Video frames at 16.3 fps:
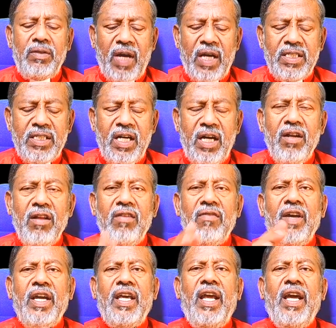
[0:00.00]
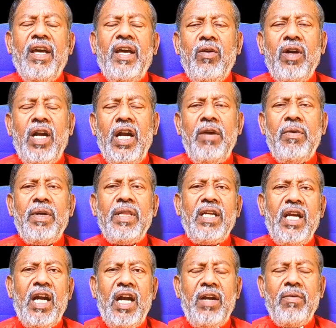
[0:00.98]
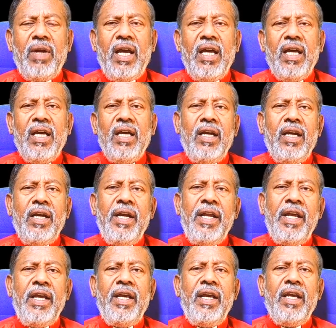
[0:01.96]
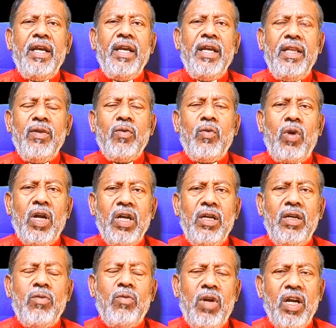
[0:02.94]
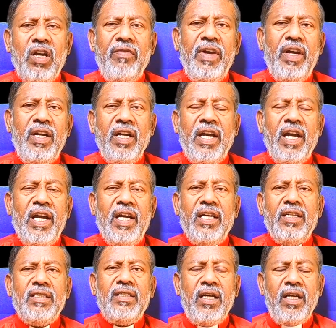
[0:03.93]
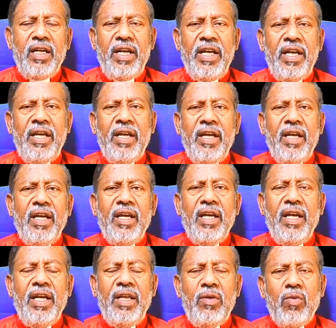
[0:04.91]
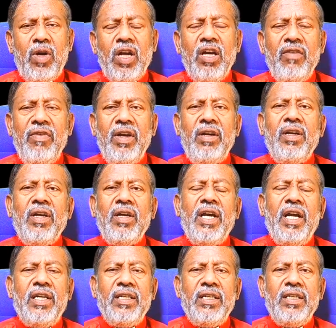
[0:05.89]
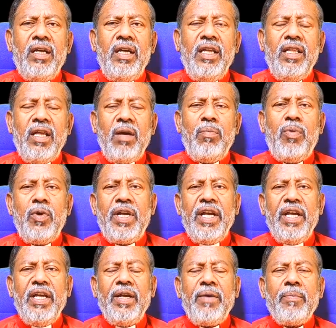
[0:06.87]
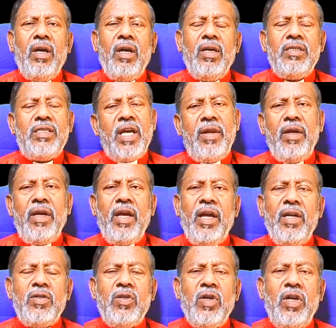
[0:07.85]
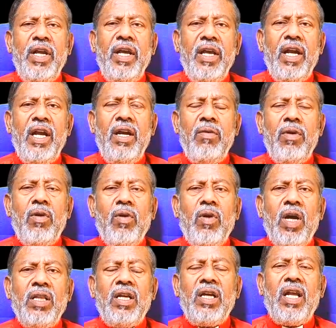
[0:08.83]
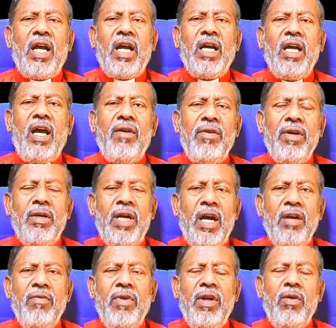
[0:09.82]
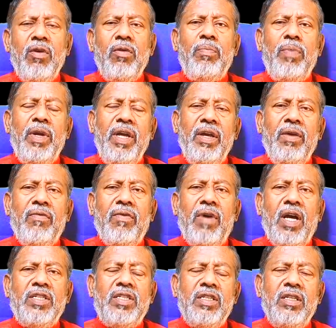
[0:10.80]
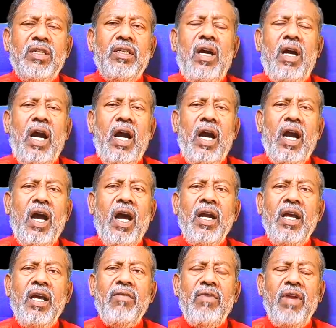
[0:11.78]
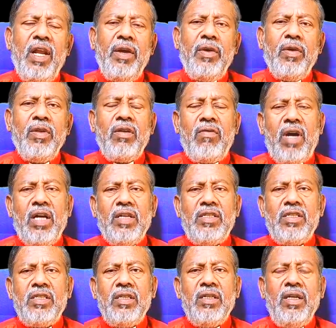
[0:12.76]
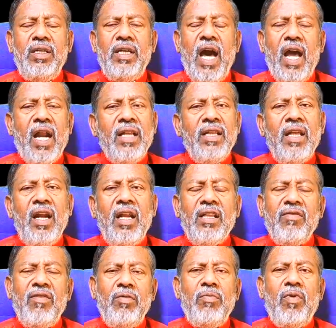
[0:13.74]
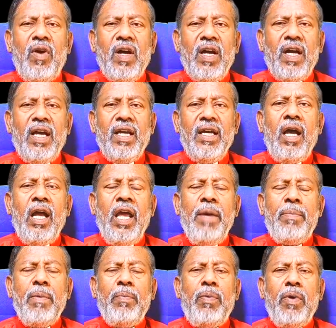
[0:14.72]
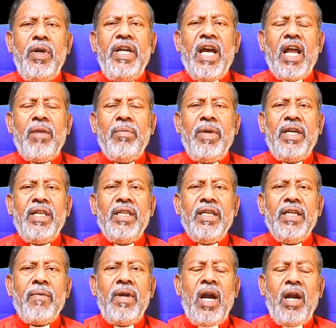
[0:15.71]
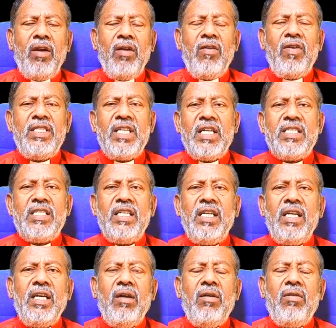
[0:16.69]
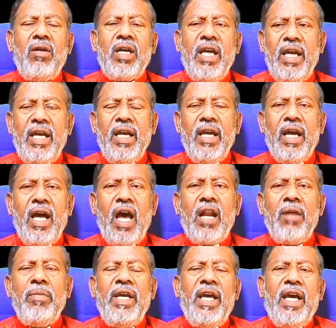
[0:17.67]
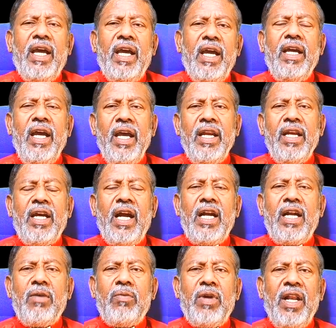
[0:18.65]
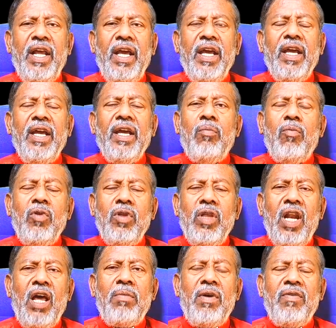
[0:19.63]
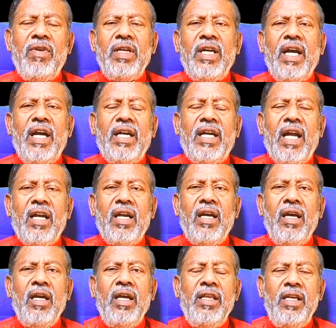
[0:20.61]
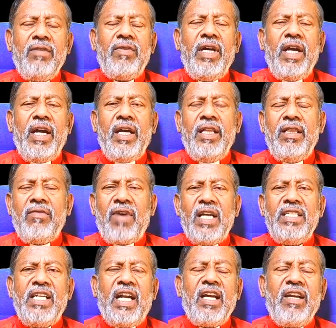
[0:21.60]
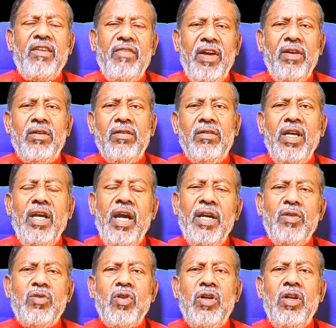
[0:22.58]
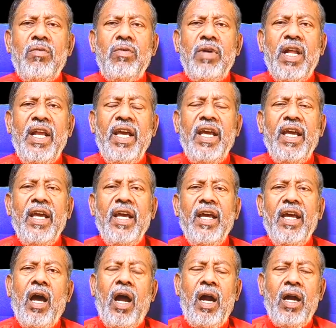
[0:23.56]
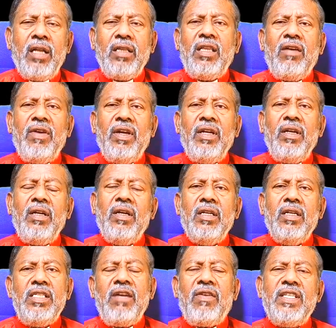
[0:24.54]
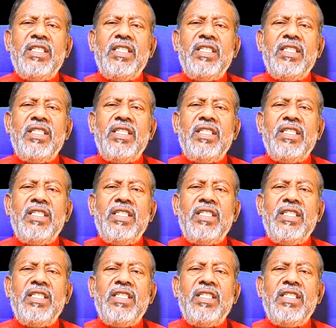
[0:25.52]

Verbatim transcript: வாட்ச் நடுவில் வைக்கிறேன் உங்க ரெண்டு பேர்த்துக்கு நடுவில் நீ இது உனக்கு உனக்கு வேணும்னு கேளு நீ இது உனக்கு வேணும்னு கேளு இதுதான் போட்டி சரி என்று சொல்லி ரெண்டு பேரும் உட்காந்துருக்குறாங்க அவங்க நடுவில் ஒரு பெரிய வாட்ச் அழகான விலை உயர்ந்த வாட்ச் யாரா இருந்தாலும் அது விரும்புவாங்க இப்ப போட்டி ஆரம்பிக்குது நடுவில் வச்சாச்சு ஓகே ஆரம்பிங்க என்று கேட்ட உடனே முதலாம் அவன் கேட்டான் இது இந்த வாட்ச் எனக்கு வேணும் என்று சொன்ன உடனே அடுத்தவன் சரி